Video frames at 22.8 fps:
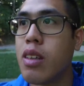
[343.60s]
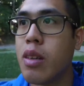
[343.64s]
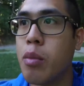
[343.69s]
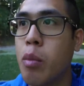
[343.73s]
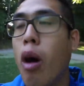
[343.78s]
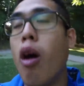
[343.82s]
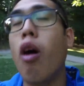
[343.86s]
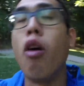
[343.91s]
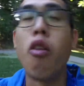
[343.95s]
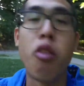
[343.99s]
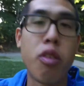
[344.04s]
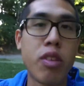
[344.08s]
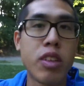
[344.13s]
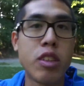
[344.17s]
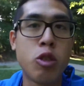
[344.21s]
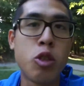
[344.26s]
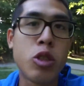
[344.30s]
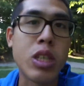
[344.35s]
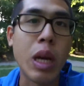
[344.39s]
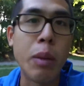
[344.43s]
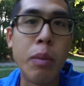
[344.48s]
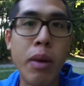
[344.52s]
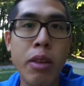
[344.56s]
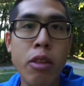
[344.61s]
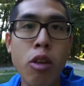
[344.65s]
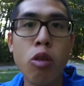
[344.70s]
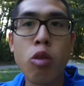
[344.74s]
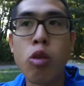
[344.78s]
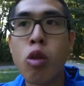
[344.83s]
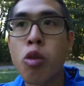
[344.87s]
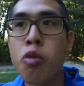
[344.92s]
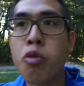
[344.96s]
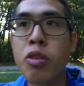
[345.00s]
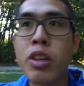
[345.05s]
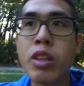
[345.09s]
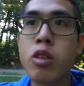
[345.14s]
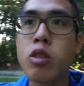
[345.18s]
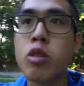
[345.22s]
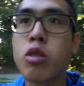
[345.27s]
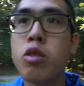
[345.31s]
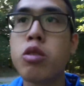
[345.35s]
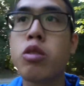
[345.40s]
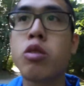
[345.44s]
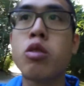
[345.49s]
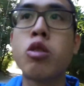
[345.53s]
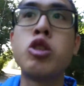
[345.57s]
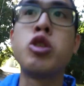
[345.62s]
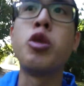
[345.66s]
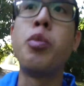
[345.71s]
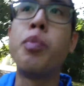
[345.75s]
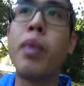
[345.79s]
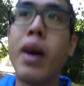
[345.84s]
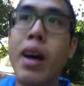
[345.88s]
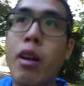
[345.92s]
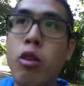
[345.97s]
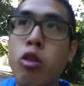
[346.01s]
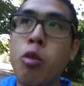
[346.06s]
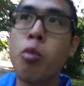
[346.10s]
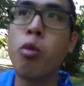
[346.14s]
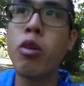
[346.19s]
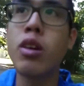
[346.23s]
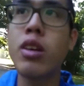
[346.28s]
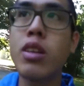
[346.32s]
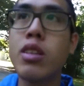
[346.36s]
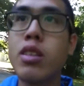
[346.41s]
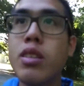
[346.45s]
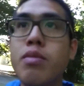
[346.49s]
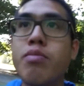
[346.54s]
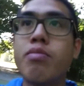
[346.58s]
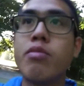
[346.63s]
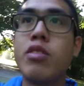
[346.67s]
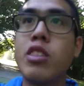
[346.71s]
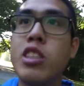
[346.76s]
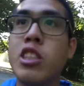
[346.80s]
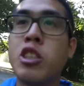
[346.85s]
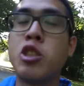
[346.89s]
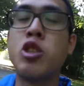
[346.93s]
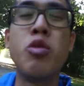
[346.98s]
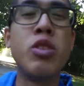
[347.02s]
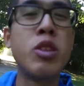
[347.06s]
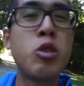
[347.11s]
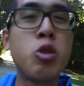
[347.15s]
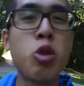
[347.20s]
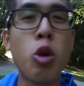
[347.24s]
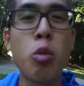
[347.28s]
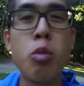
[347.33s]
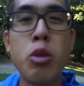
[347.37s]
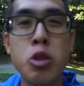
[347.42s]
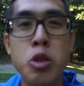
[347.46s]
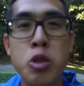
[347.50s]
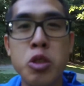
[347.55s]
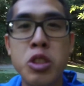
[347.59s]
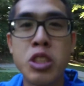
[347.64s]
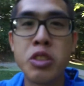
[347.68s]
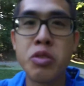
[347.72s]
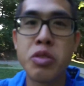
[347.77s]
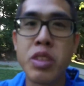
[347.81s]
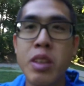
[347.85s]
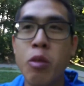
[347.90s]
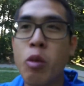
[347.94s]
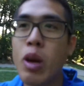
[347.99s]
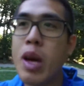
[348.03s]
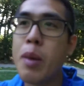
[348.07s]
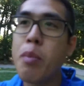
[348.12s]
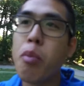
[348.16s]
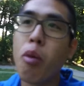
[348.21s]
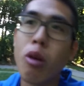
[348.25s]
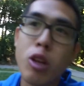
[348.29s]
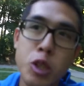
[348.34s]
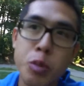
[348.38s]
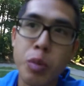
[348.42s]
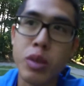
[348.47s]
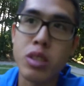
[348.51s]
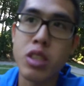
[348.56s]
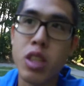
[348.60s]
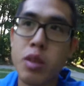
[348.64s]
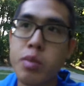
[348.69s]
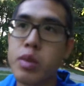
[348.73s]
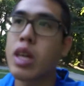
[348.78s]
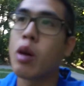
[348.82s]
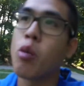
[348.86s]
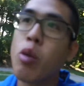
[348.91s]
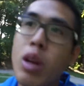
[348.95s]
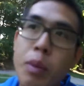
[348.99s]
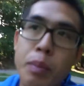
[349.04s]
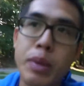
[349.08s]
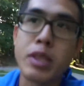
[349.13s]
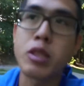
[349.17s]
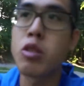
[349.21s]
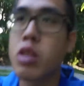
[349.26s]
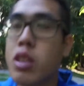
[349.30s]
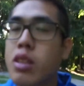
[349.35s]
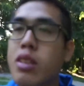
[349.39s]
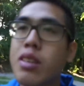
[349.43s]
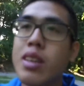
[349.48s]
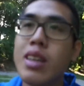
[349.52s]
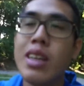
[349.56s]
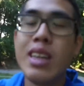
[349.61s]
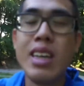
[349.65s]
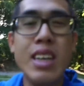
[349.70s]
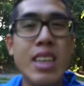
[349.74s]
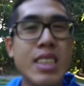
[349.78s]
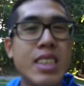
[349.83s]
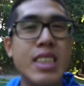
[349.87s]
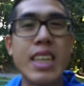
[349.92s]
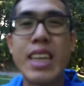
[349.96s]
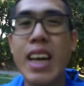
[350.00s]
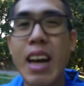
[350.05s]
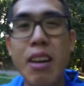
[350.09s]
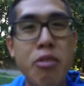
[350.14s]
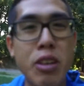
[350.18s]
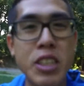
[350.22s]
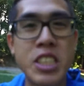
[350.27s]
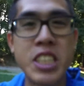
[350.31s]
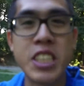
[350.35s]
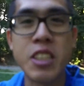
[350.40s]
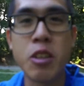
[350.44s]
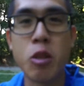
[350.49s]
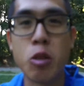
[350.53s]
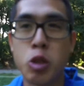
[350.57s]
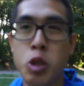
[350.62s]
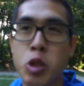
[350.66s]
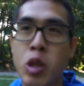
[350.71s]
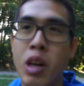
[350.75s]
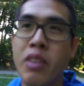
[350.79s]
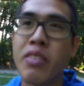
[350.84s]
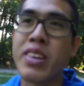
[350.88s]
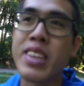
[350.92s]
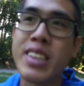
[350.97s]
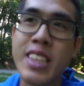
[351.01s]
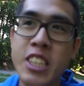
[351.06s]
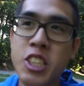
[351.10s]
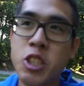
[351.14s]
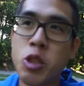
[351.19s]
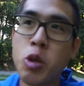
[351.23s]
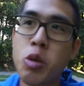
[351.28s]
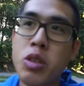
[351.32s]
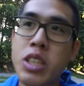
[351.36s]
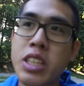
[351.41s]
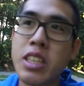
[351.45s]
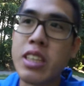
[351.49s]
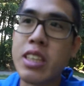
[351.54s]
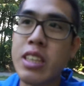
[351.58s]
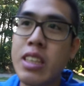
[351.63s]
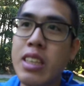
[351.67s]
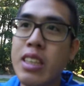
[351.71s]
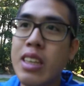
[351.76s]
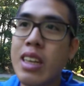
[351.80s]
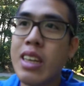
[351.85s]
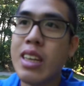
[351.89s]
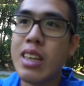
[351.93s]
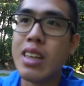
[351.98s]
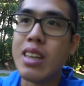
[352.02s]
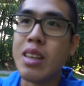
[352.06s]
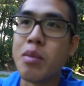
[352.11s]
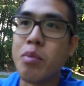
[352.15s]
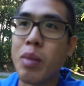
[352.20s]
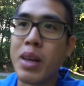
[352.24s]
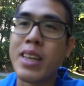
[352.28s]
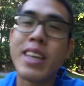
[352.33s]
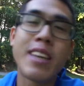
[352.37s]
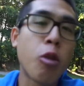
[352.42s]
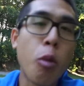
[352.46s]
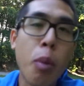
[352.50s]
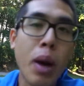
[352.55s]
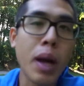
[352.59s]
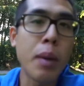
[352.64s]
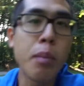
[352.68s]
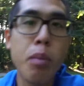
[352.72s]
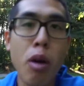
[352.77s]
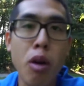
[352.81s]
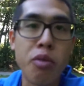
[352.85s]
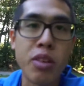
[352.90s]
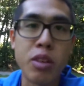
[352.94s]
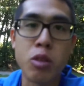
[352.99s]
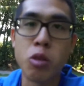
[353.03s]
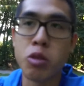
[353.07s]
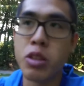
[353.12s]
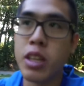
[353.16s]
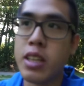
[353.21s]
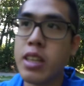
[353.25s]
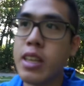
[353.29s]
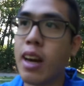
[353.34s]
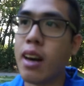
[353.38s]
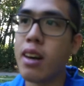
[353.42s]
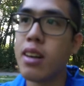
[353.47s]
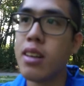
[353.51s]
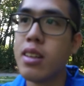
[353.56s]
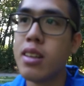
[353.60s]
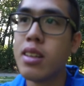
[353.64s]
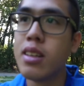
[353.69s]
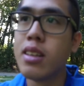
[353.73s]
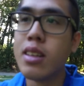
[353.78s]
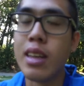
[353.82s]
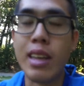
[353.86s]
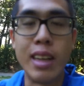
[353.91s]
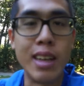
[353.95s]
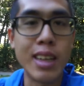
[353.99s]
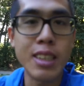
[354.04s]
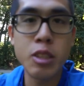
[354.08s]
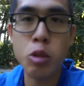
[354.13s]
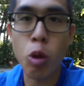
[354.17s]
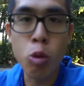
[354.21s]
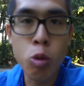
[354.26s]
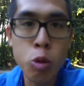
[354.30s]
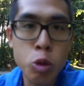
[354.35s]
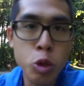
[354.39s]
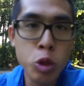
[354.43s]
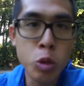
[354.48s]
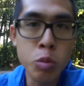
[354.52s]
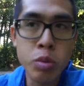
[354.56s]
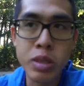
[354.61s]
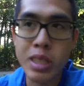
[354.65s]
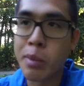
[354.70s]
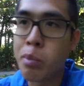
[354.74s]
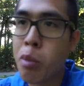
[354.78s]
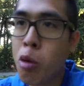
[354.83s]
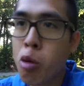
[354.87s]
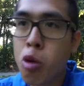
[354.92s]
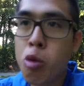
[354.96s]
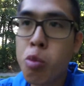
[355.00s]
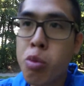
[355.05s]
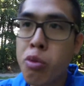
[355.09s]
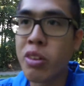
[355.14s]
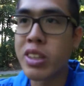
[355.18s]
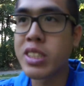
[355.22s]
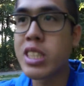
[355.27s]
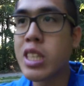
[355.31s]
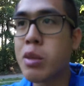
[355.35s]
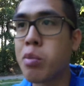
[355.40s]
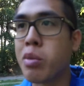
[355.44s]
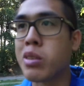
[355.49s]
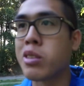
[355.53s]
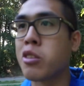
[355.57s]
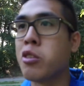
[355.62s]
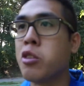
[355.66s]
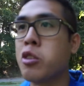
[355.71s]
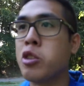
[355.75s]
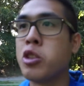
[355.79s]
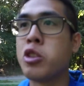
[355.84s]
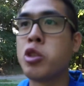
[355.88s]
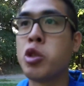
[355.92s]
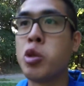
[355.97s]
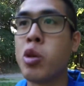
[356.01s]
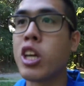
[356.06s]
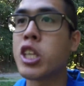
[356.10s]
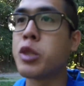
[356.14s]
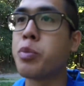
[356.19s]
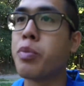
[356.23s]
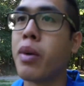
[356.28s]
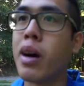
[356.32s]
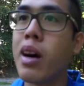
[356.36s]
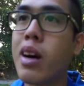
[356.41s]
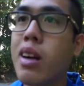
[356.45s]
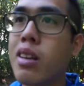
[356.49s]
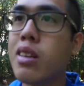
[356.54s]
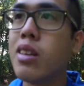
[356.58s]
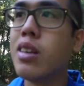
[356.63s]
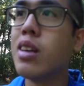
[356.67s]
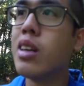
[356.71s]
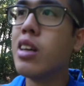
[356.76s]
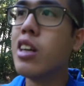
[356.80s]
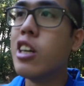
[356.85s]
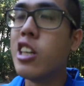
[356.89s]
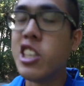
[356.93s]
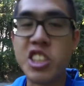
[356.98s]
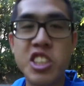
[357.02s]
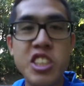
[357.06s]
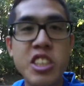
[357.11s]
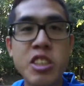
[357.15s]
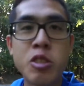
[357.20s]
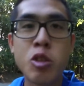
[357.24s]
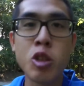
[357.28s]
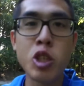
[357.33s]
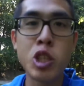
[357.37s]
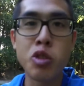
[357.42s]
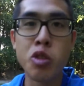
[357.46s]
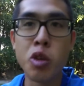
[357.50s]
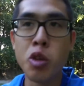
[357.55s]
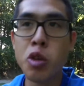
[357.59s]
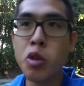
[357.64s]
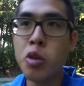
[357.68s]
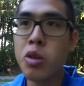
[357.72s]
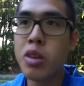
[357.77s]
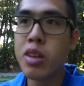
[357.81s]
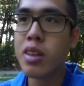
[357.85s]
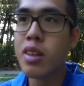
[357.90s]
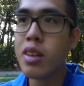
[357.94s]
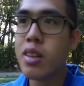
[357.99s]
Bon, en fait, jusqu'à maintenant, le fait que je parle de moi, je devais toujours me justifier. Ouais, pourquoi tu penses comme ça Ouais, parce que c'est grave fatigant, tu vois, avec des gens qui, bah, qui comprennent pas en fait le délire. Et là, sur YouTube, c'est beaucoup plus facile parce que je suis là, je parle, je dis ce que je veux.